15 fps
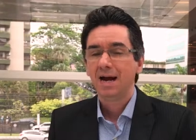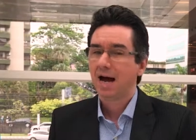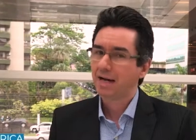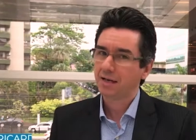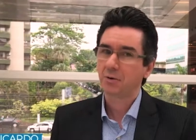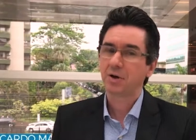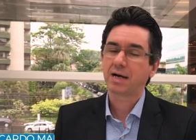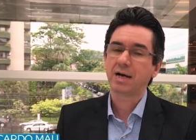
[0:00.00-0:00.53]

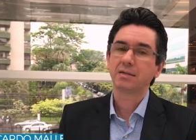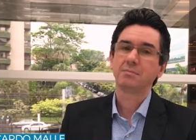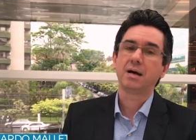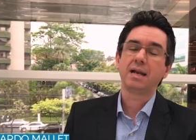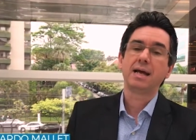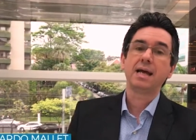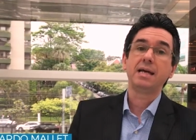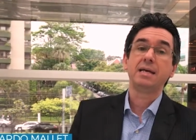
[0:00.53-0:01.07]
Aqui é o Ricardo
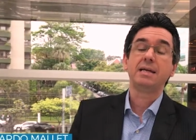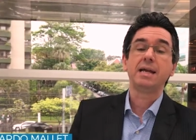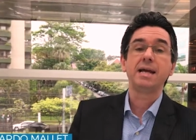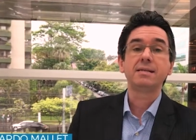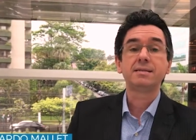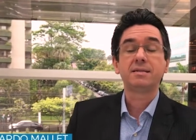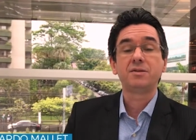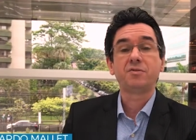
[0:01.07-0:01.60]
Malei e
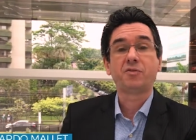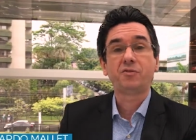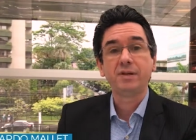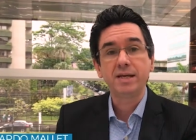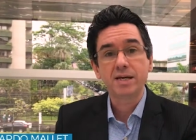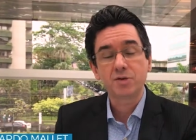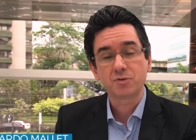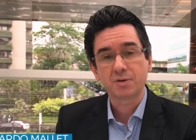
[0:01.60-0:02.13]
nesse
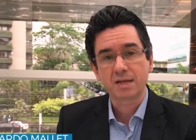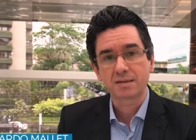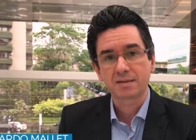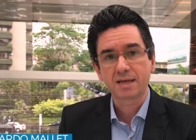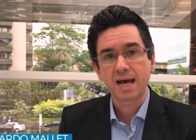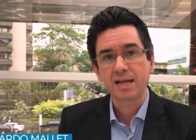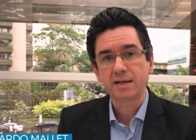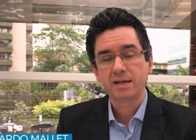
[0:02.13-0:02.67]
vídeo da
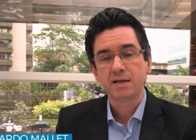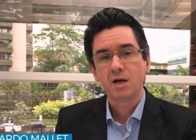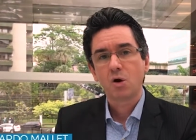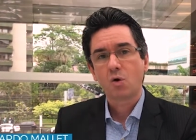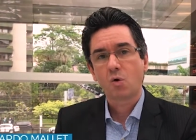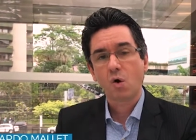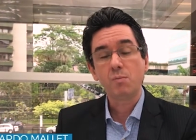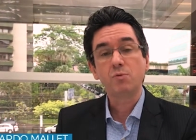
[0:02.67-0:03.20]
série
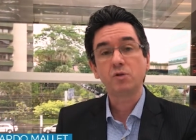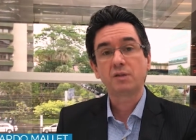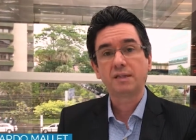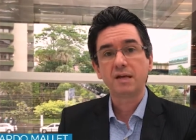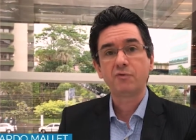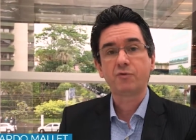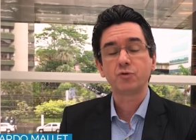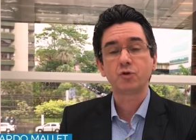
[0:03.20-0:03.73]
Como
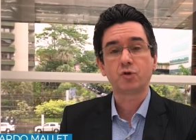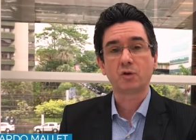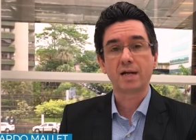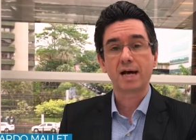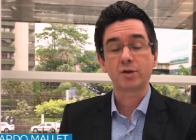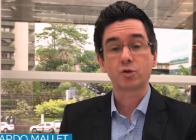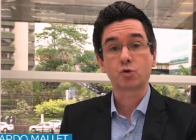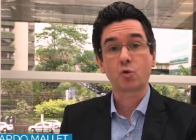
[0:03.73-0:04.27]
Ter
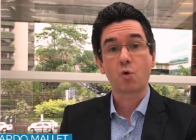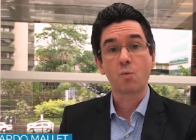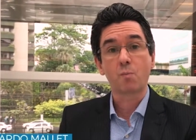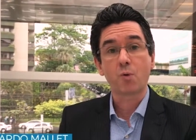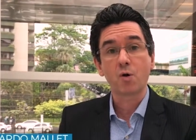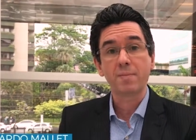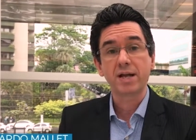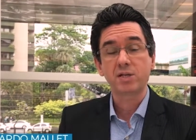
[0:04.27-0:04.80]
Funcionários
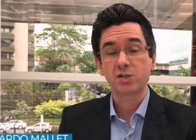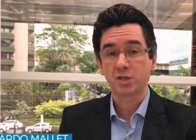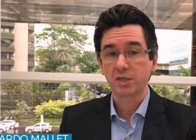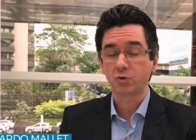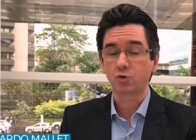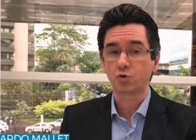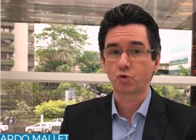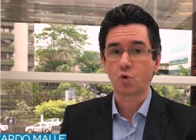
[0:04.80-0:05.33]

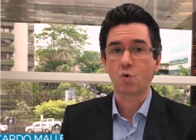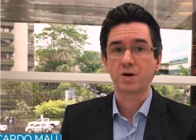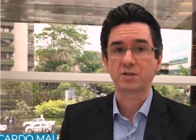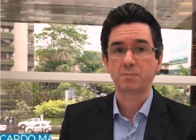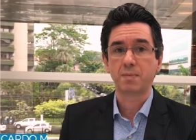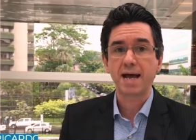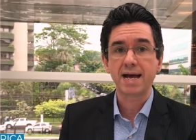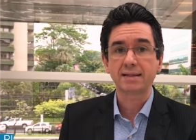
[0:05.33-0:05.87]
Comprometidos com
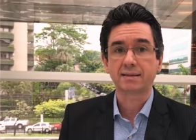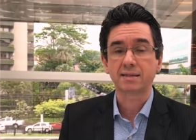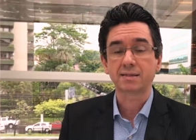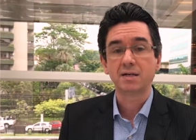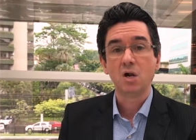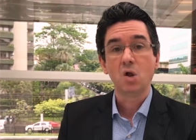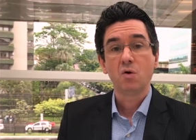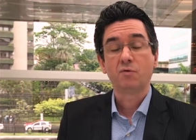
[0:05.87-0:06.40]
as
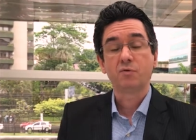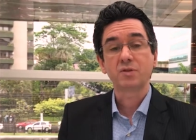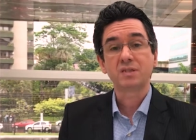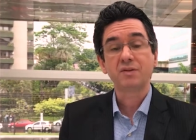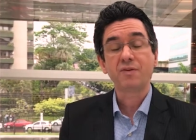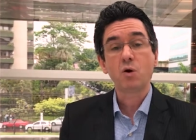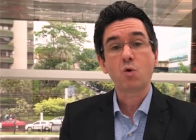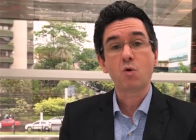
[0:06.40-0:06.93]
Metas,
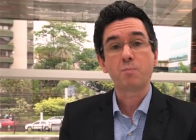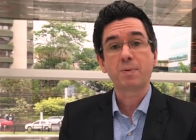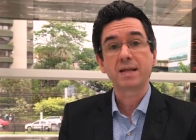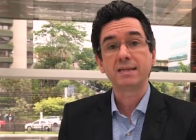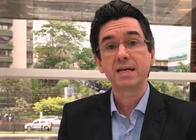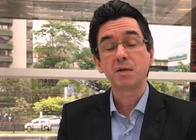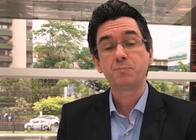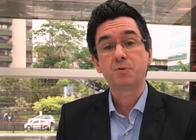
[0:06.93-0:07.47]
você vai
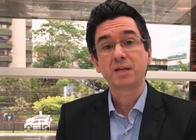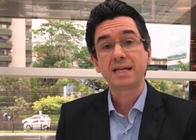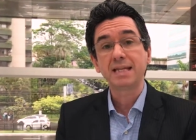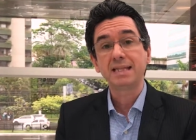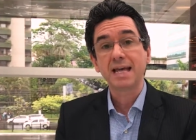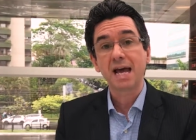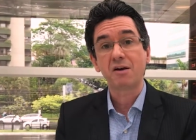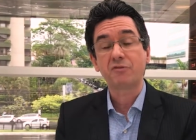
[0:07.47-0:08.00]
compreender por que
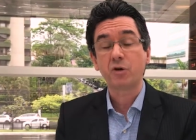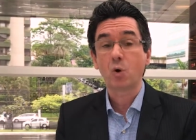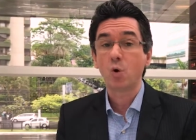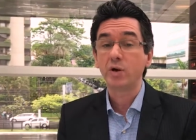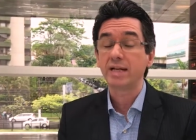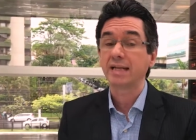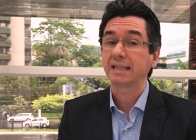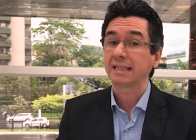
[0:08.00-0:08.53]
deve
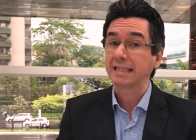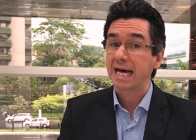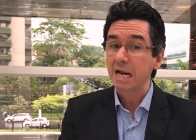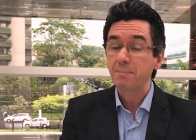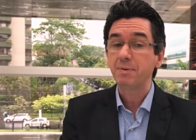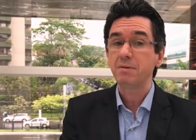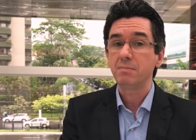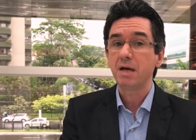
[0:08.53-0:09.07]

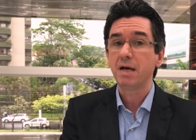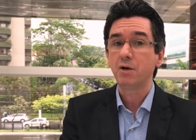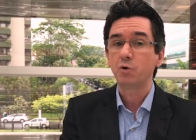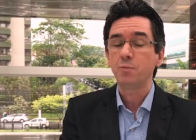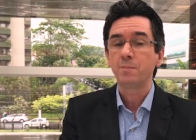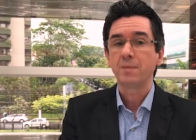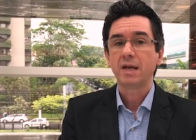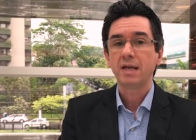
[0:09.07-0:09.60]
orientar
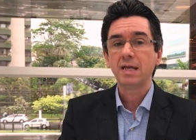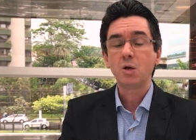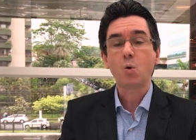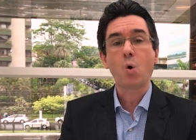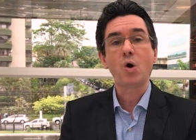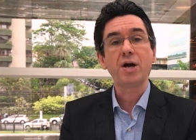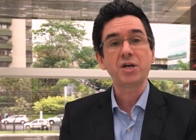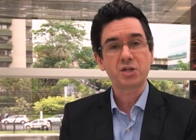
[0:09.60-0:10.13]
primeiro e
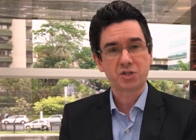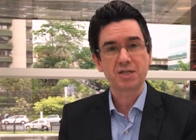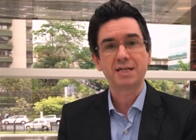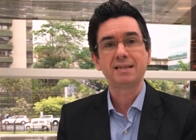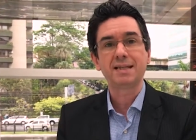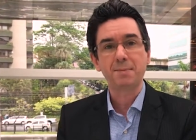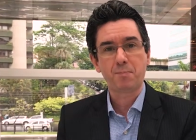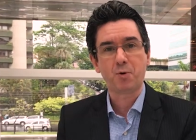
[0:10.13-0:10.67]
corrigir
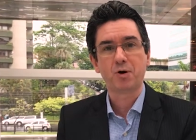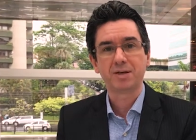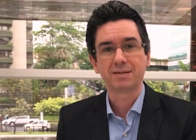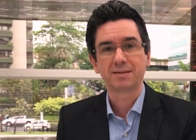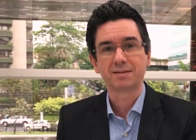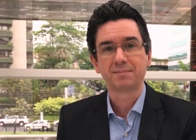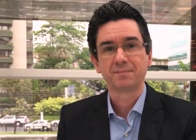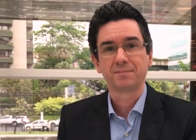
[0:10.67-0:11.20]

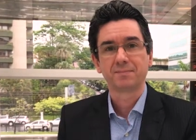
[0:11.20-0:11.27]
depois.